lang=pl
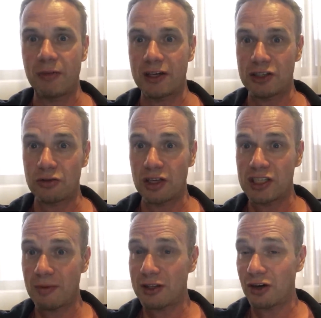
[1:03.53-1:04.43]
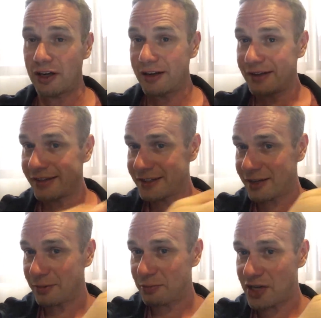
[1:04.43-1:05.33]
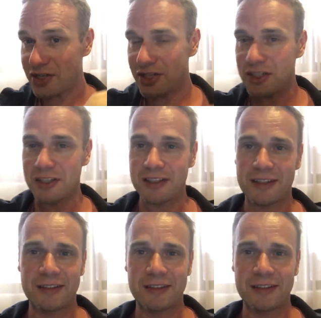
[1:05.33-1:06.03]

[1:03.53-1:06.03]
a jeszcze tutaj trzeba trochę jakby przeżyć, e,